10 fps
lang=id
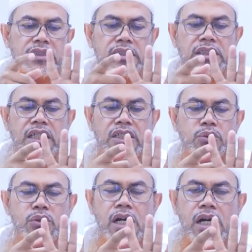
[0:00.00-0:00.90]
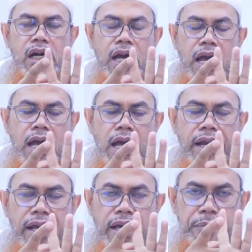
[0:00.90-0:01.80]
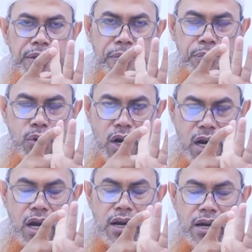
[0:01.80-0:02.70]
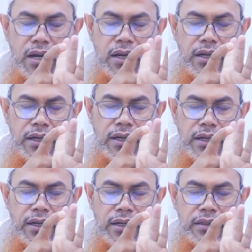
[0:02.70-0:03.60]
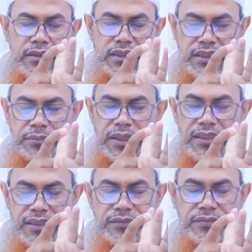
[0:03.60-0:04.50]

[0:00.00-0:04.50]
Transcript: Yang kedua anak perempuan si mayit.